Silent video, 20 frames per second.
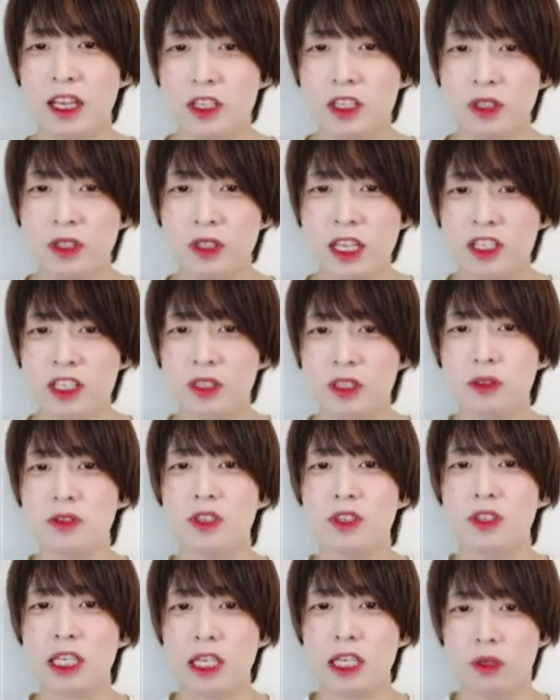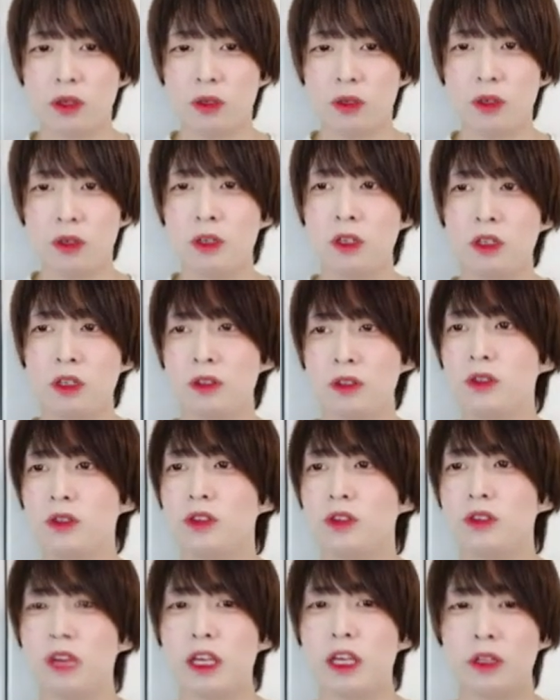はい、以上で使用するキーと
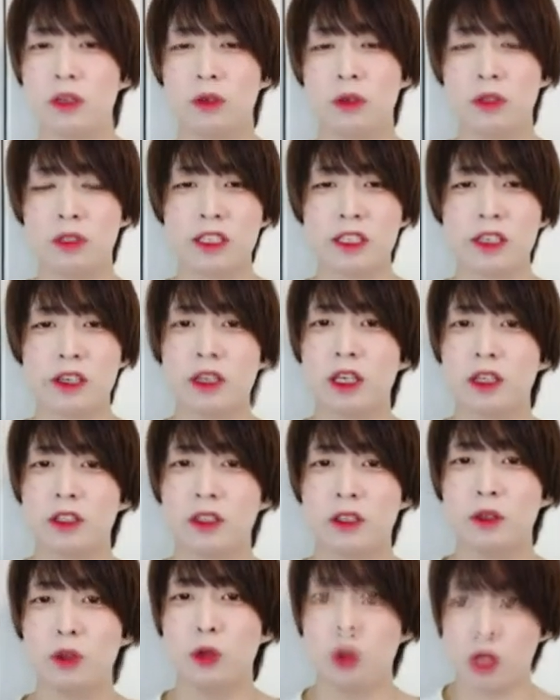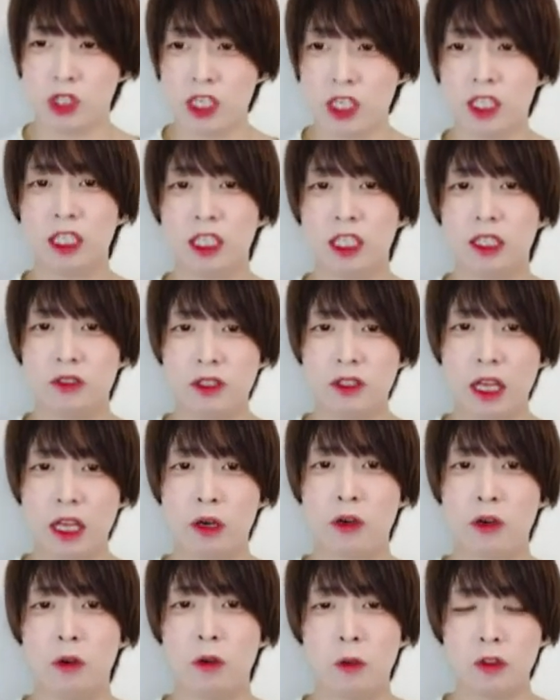どのような移動をさせるかっていう方針が立ったの
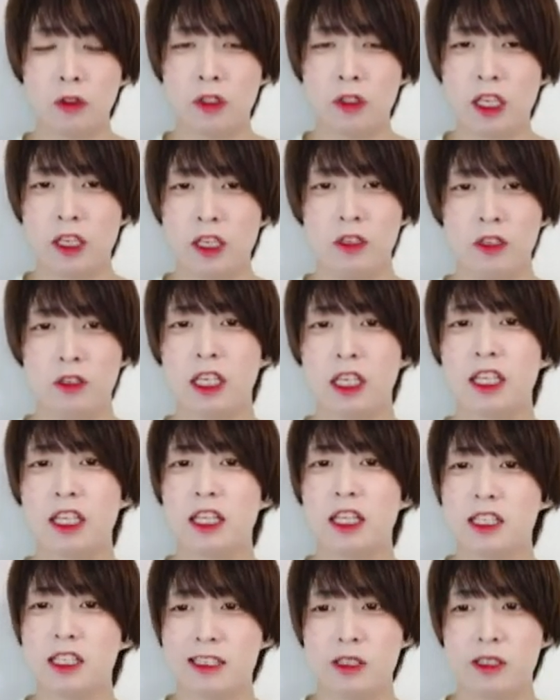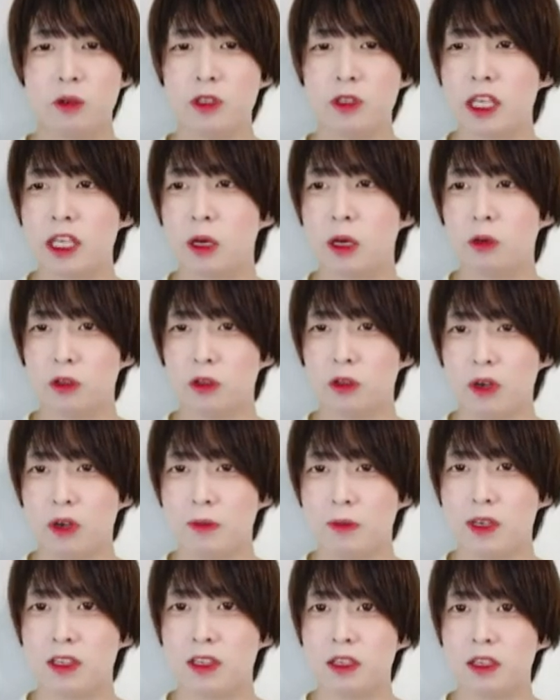で、これをもとに具体的な実装をしていこうと
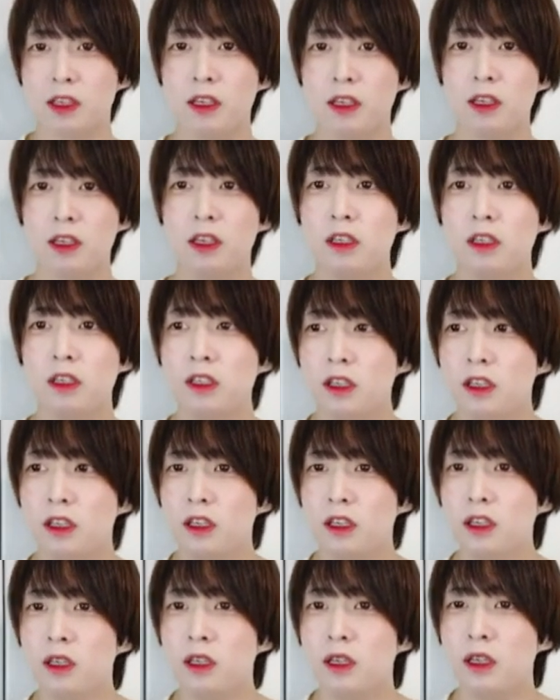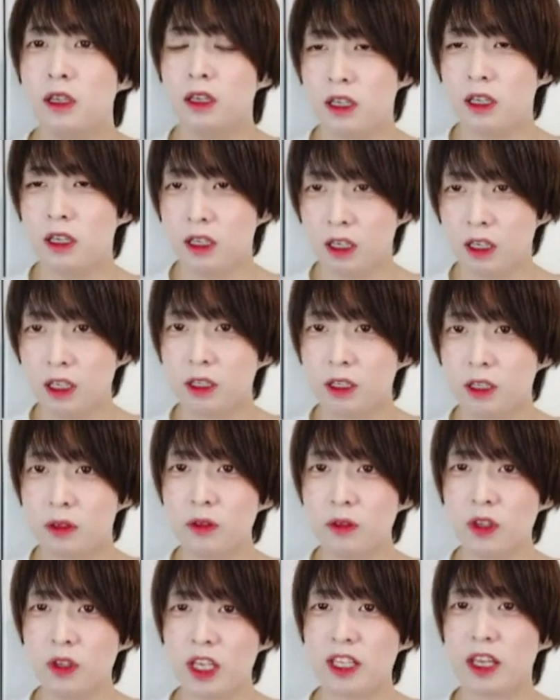ます。は
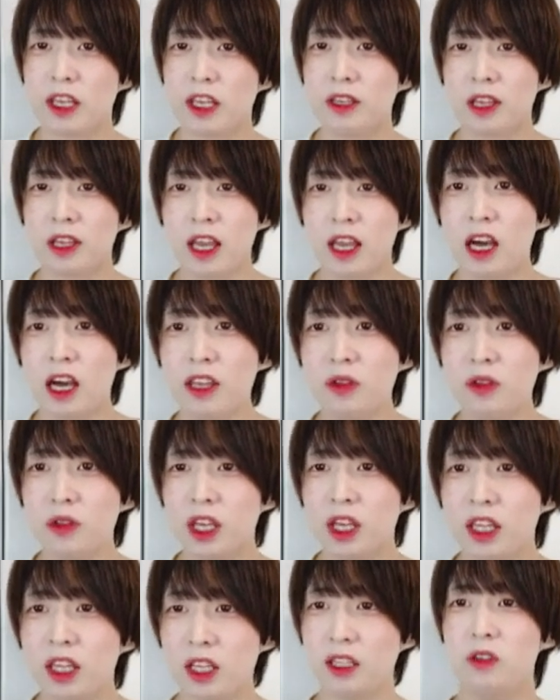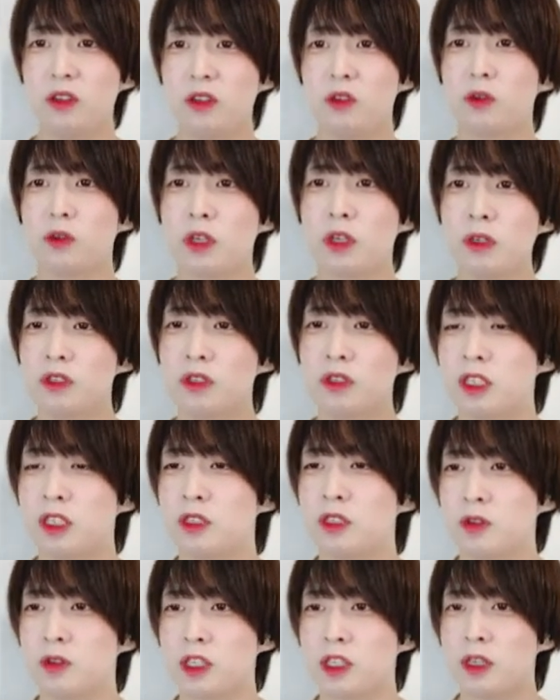い、この時にできるだけ汎用的な手の動きを
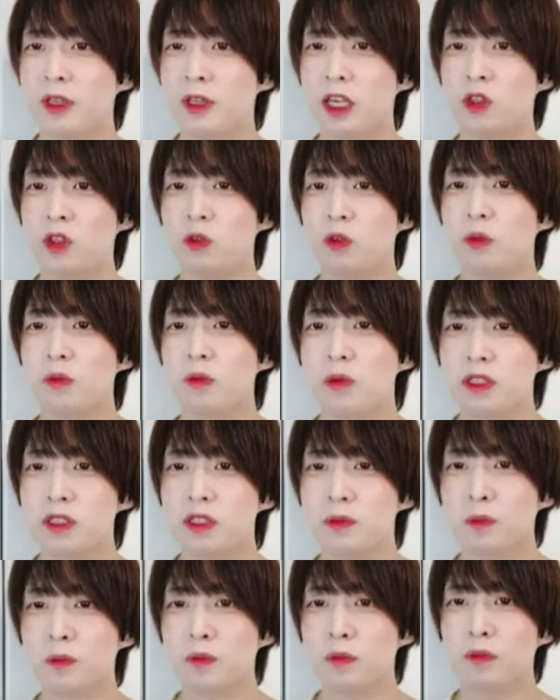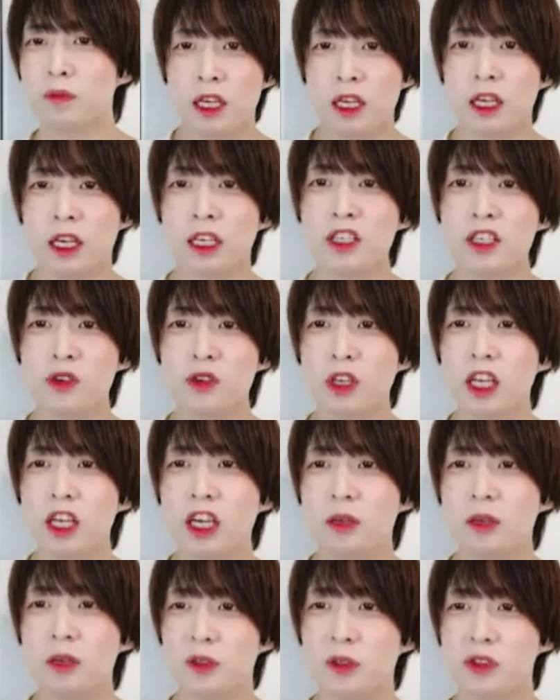実装してみたいと思います。えー、検証
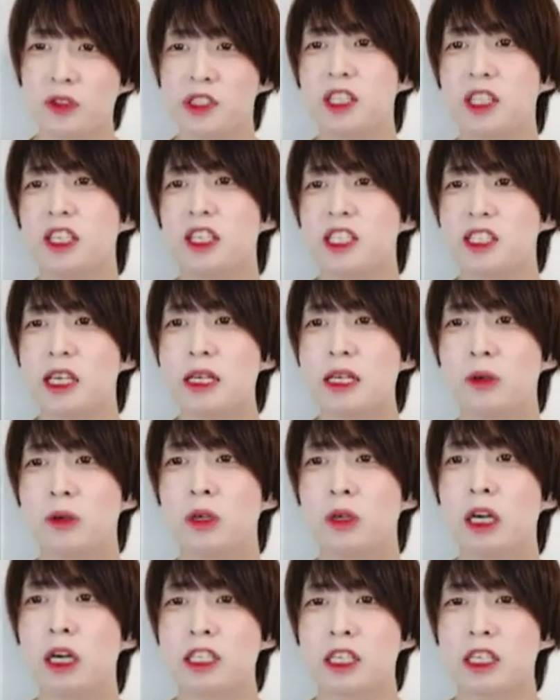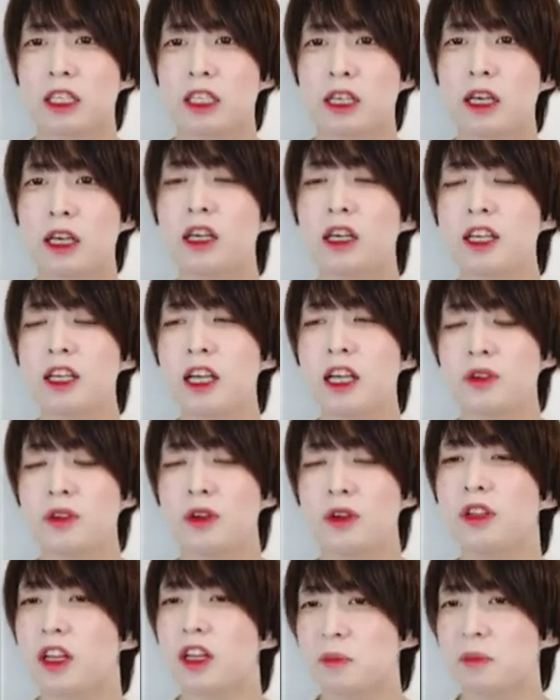結果に基づいた実態の動かし方が以
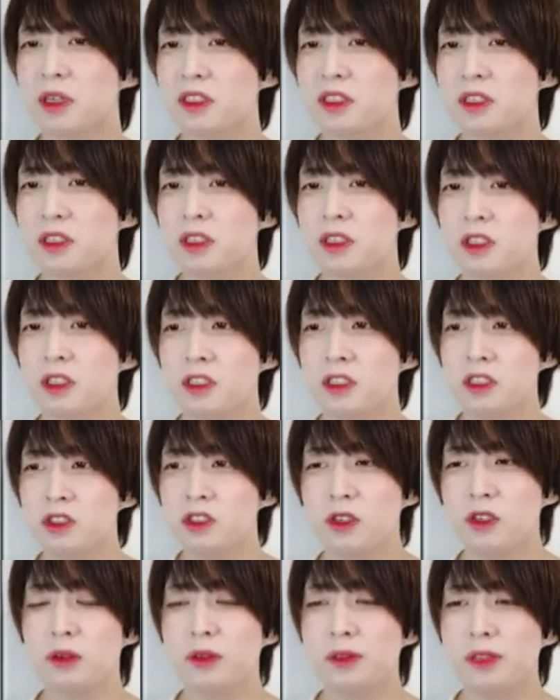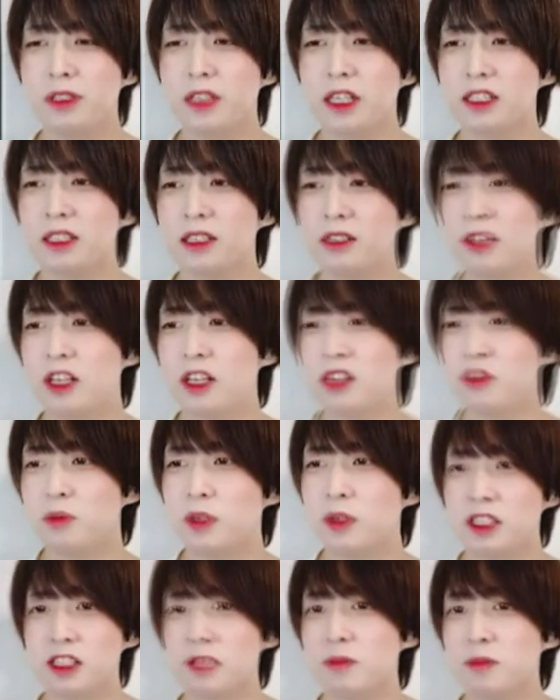下のようになります。ちょっと複雑なので
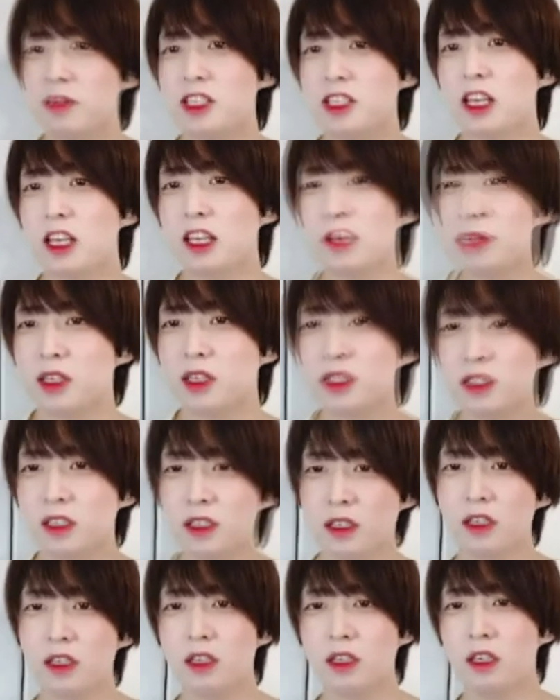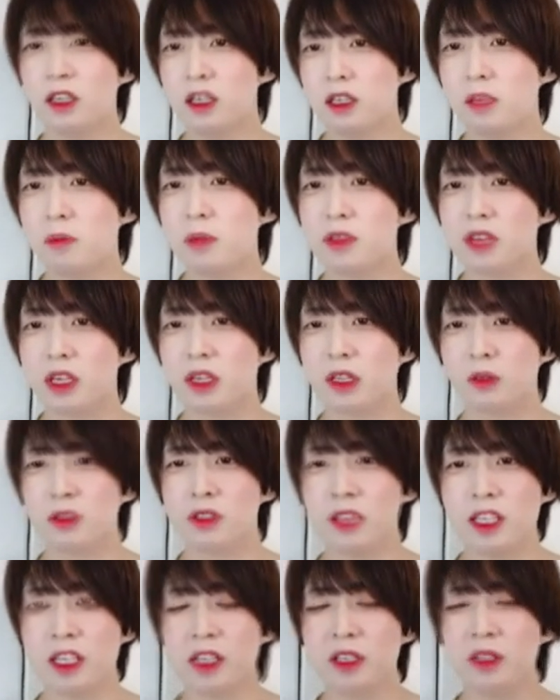順番に説明していきます。はい。まず、えっ
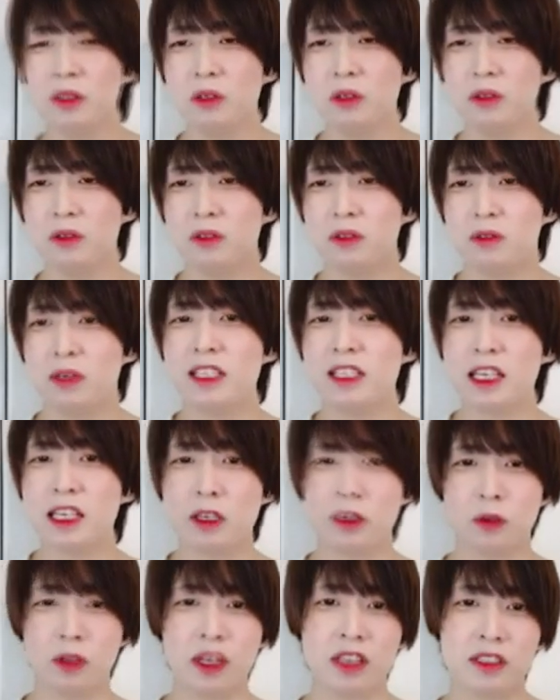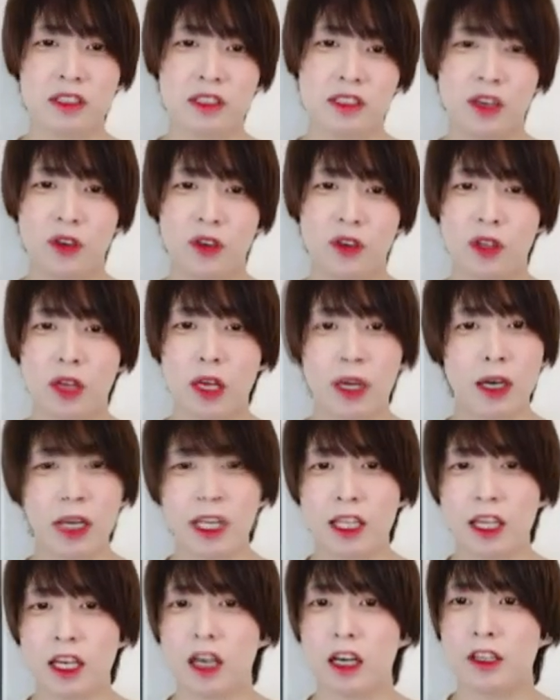と、スティックの Y 座標と X 座標で
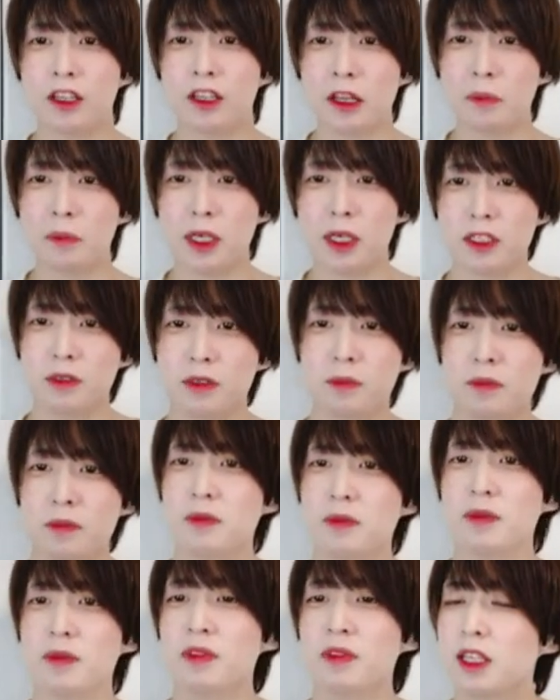分けて考えています。